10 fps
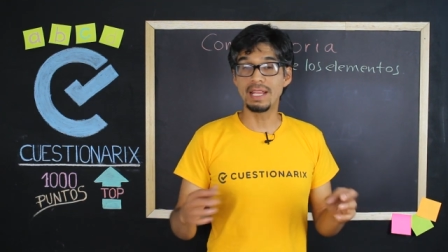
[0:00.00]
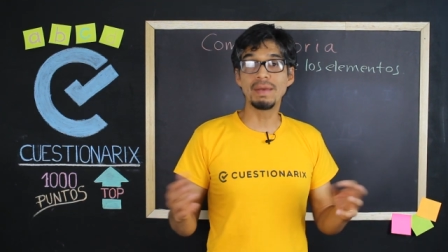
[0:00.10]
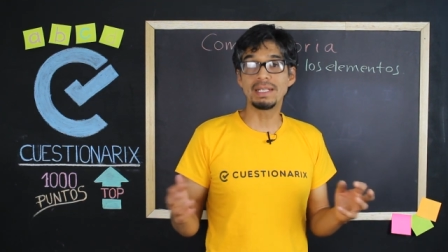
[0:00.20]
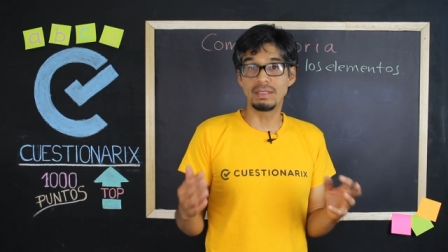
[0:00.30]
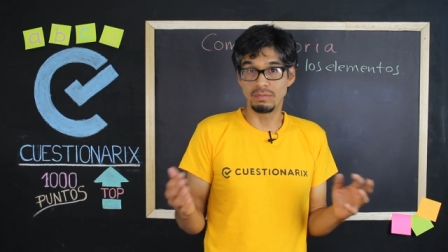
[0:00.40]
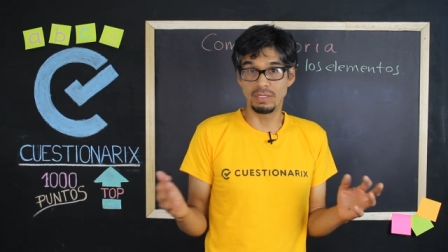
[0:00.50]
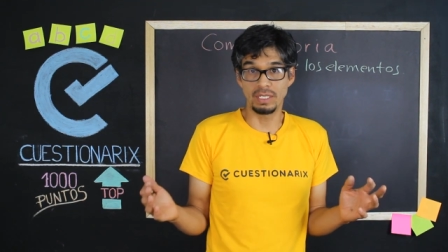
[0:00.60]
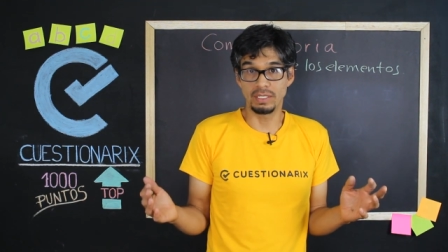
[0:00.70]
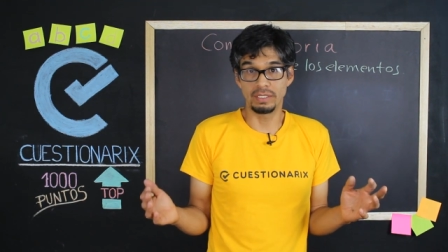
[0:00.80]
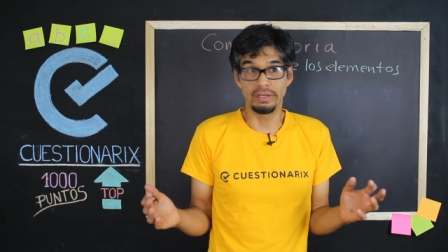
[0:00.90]
Además,
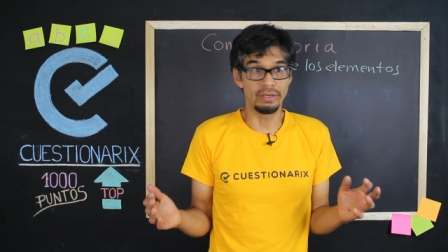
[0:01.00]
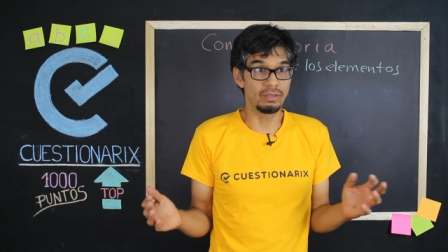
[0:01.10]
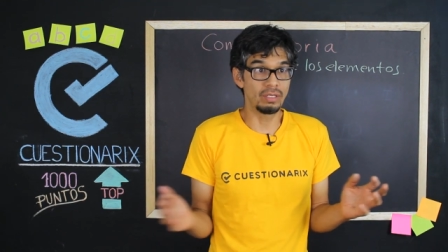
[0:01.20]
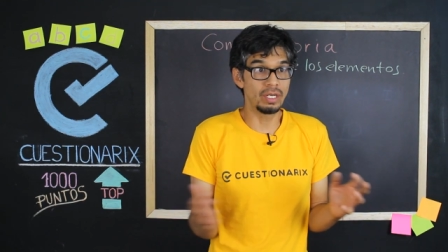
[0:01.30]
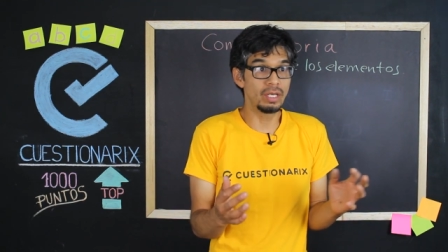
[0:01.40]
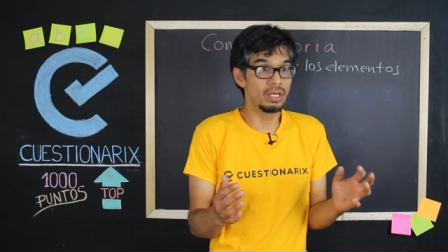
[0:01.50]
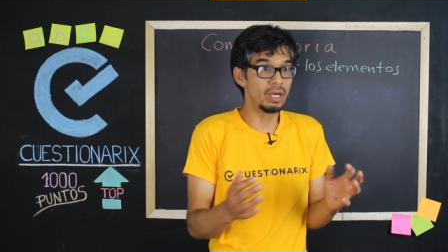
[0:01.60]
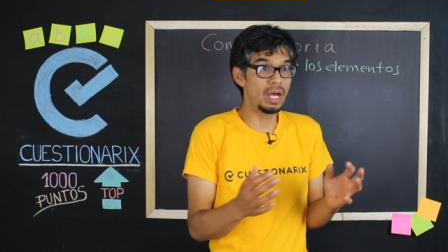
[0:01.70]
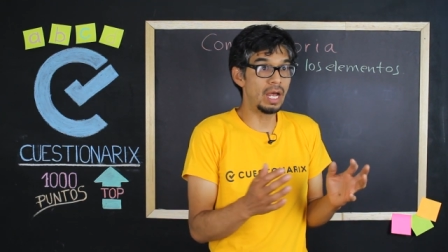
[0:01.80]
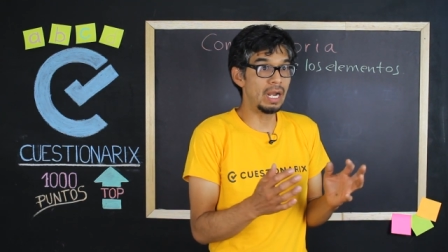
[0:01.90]
si es que
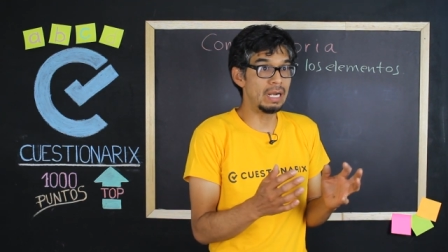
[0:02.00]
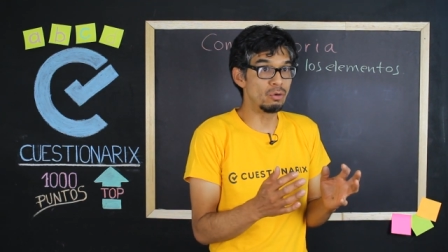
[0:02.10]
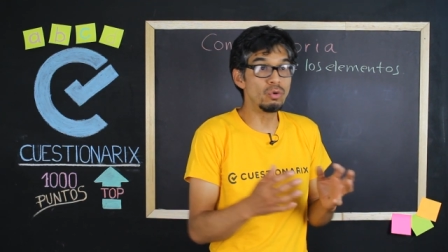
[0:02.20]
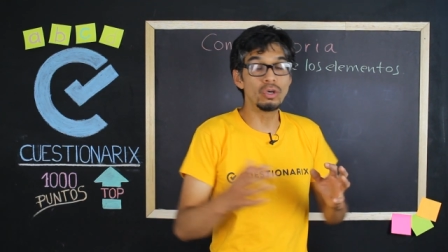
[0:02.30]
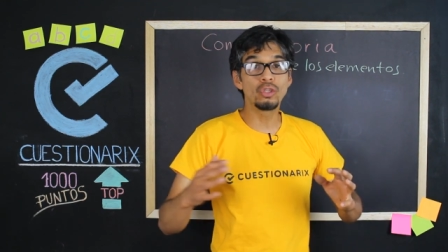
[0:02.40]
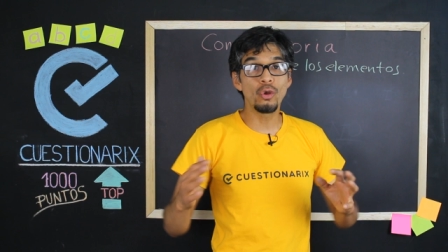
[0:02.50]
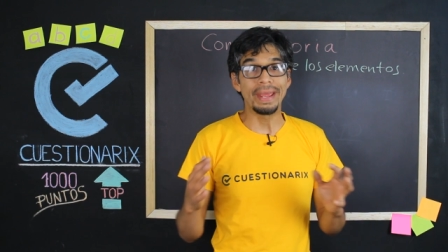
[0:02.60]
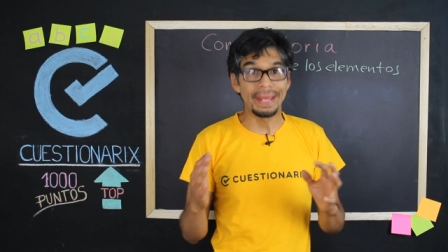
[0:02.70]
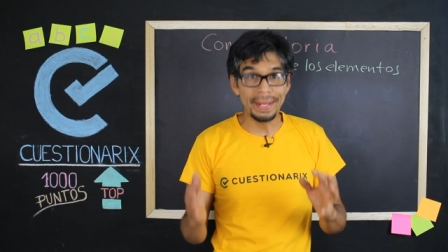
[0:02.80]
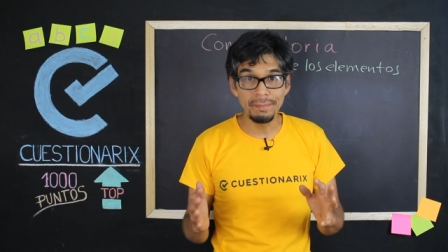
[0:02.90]
tienen algún otro
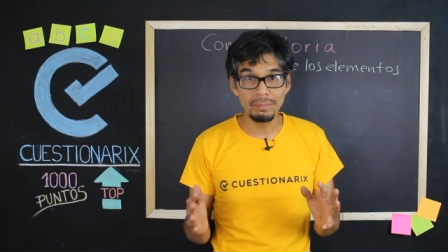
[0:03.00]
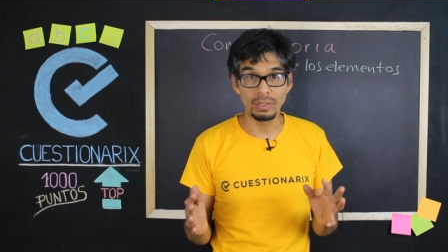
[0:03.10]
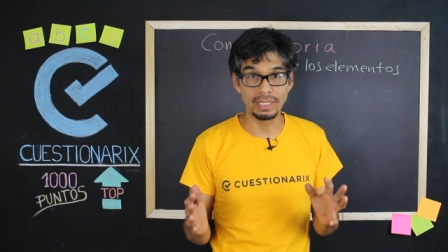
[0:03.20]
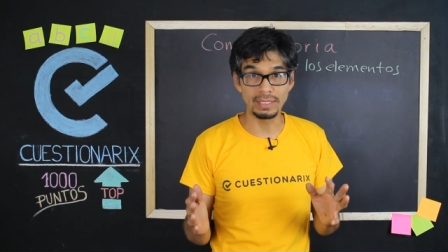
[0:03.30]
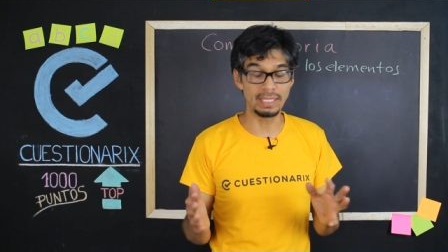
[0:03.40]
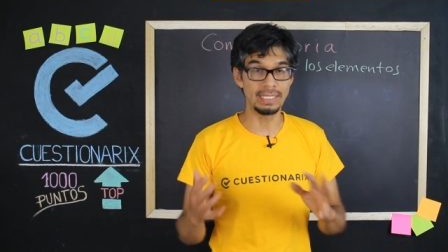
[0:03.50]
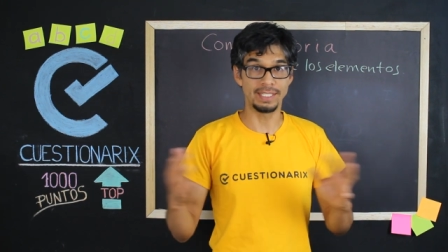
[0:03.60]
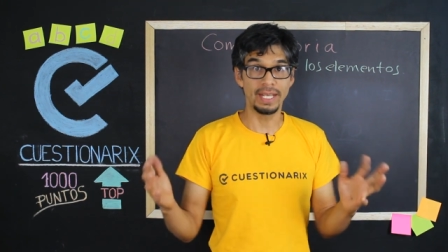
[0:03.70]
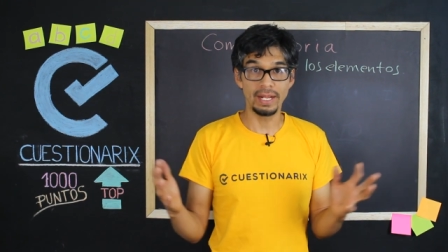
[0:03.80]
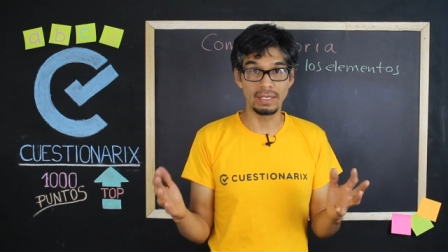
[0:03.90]
ejemplo en el que
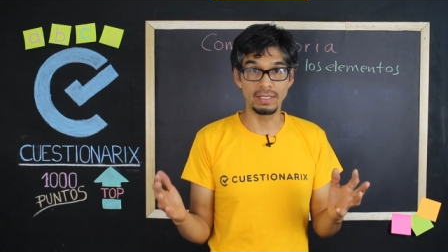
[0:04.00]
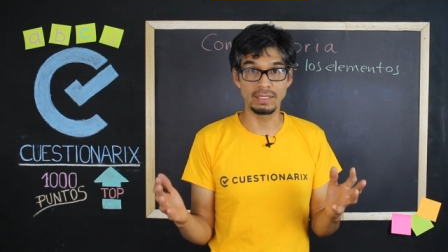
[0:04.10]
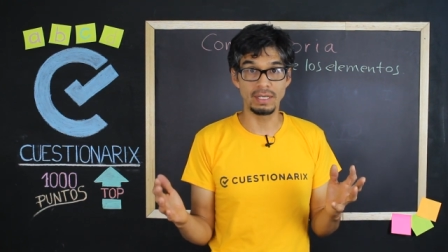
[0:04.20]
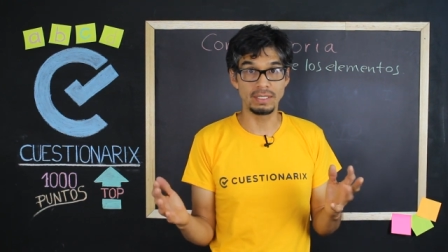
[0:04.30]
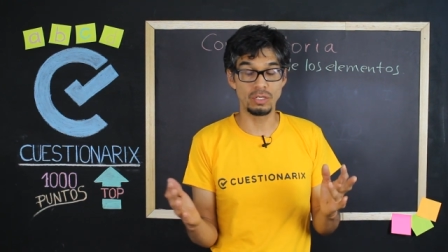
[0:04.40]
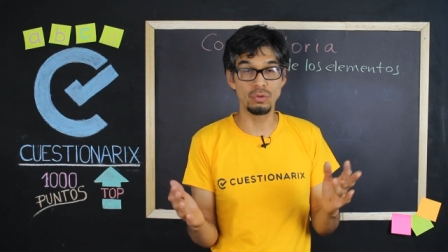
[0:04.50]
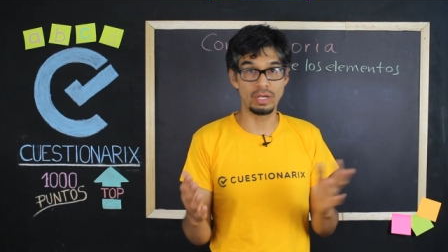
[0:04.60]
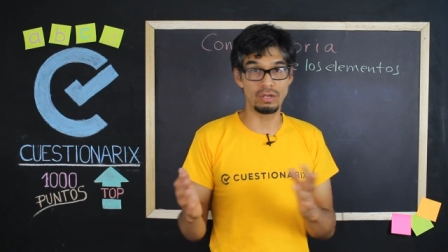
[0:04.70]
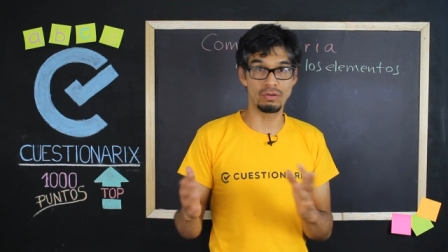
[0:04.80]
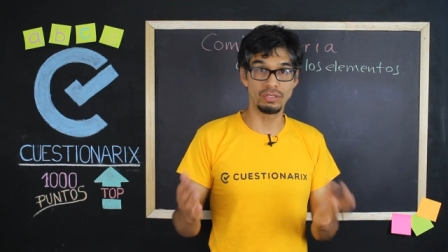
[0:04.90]
quisieran que se les
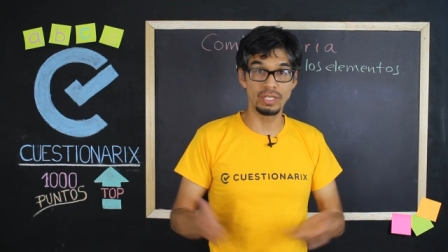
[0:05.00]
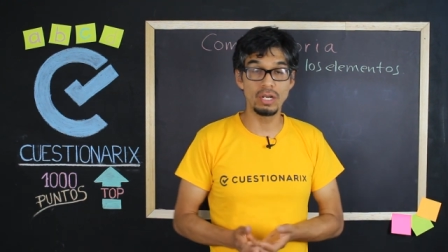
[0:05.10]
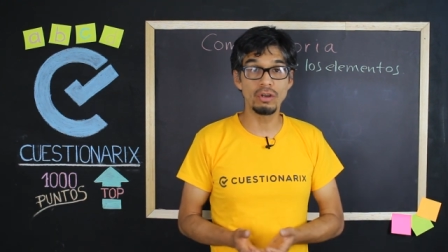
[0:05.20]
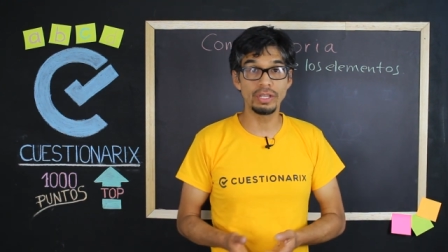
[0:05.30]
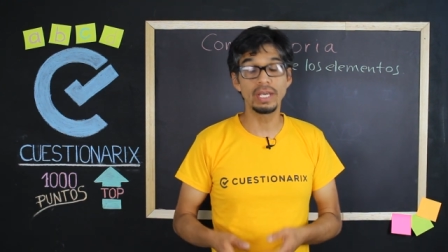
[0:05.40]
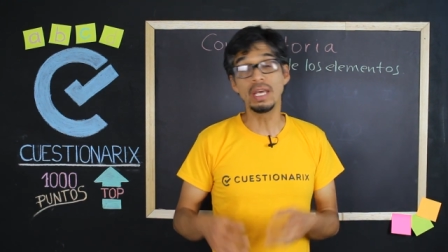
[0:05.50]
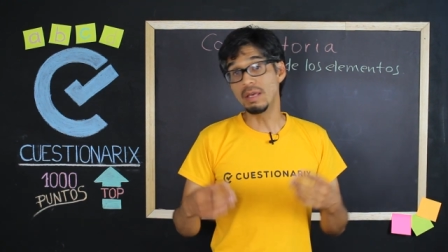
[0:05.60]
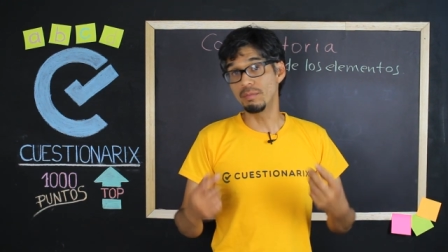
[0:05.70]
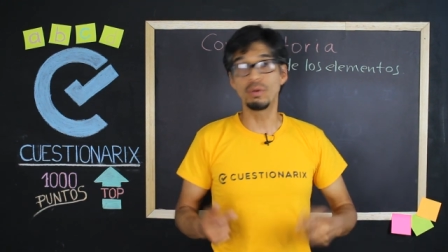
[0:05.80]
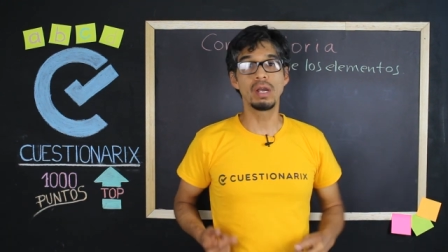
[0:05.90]
ayude a reconocer el orden,
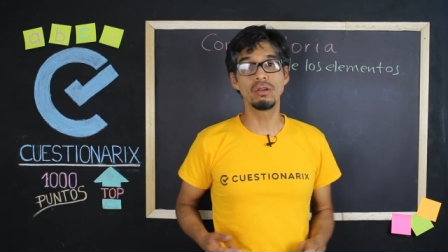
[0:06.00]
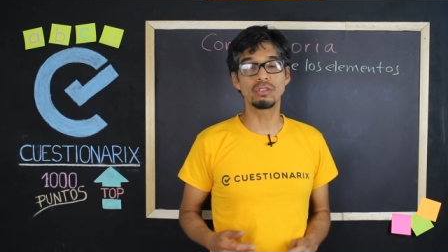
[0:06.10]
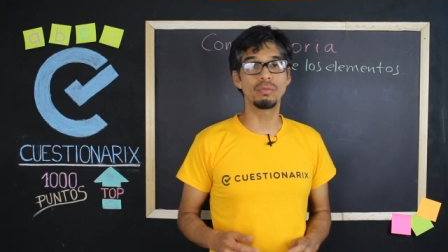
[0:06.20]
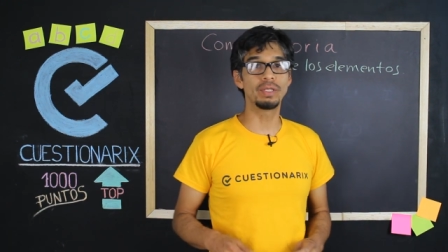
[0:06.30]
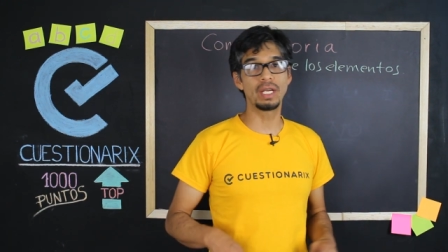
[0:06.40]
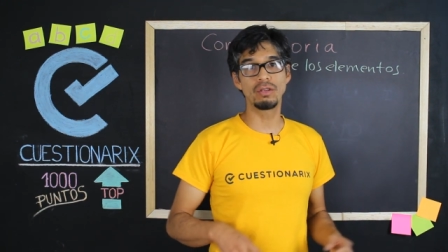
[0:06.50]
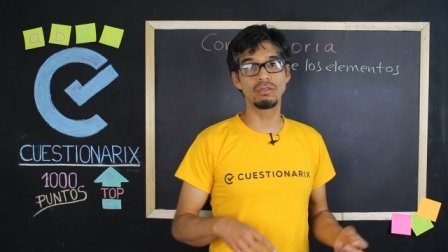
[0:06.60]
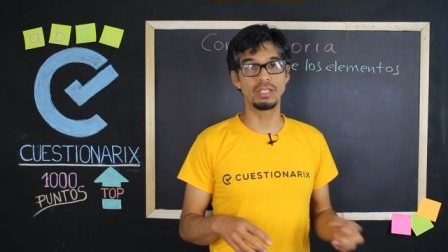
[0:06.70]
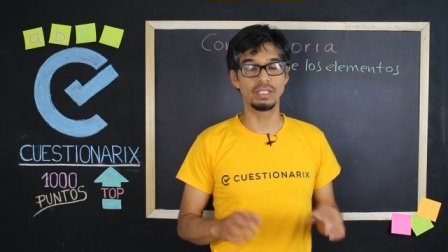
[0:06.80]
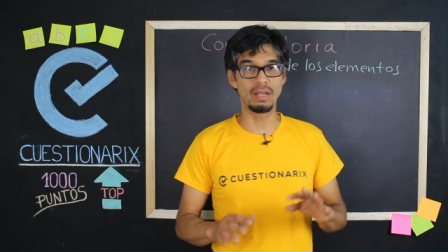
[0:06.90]
pónganlo en los
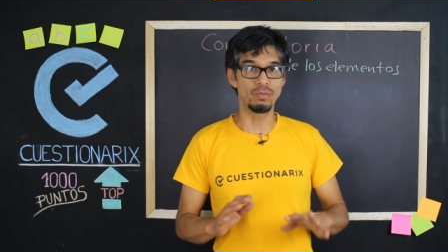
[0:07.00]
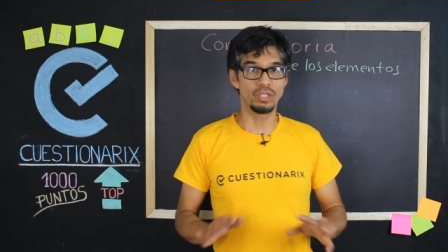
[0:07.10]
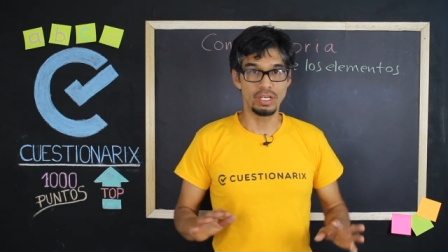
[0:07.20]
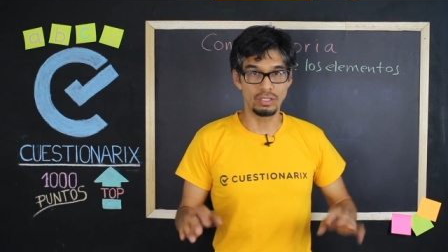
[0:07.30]
comentarios y estaremos ahí